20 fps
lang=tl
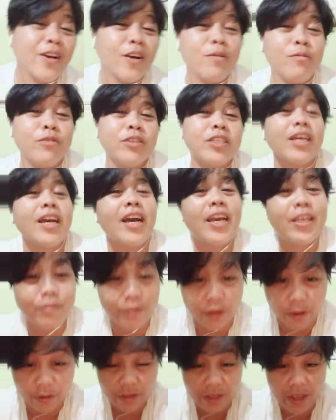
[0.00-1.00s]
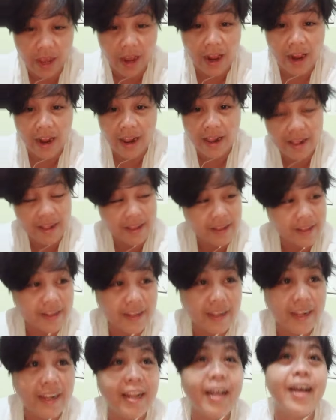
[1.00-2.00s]
Kumusta kayo kay diha?
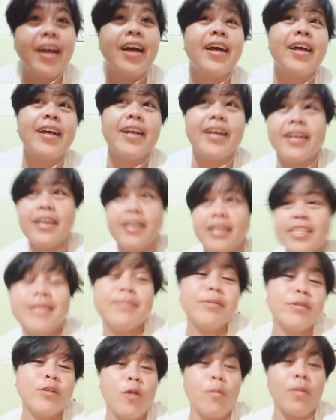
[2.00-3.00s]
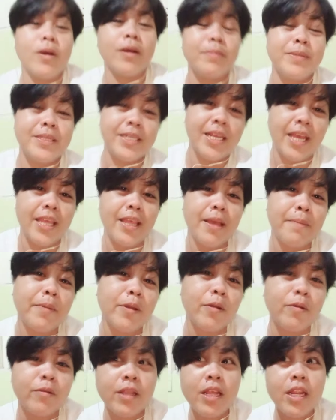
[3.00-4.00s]
Ah, uh, kasabot ko magbisaya
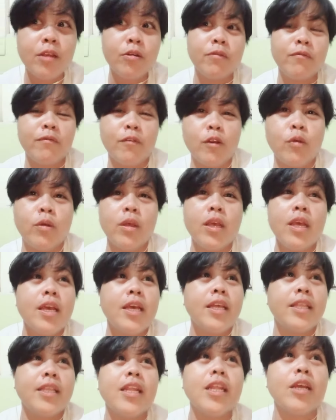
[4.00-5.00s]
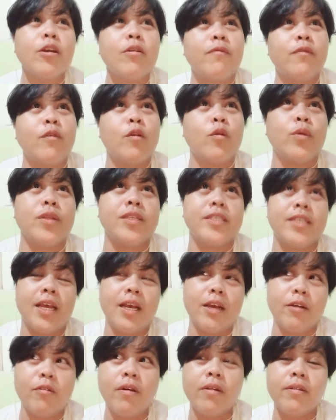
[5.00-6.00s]
pero very good flow. Very ko fluent
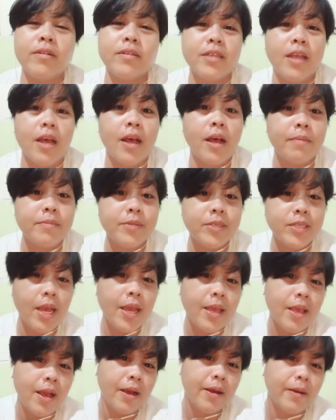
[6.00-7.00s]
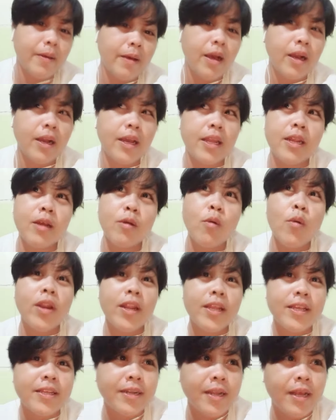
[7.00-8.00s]
sa kuan sa Bisaya kanang
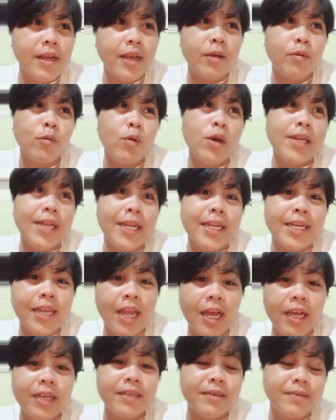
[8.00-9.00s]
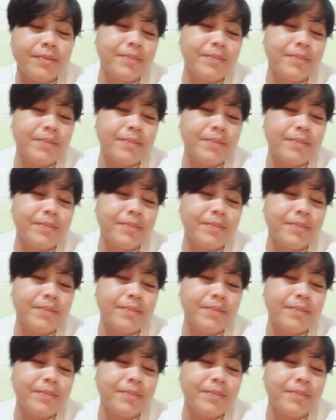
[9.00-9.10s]
waray ra, waray lang.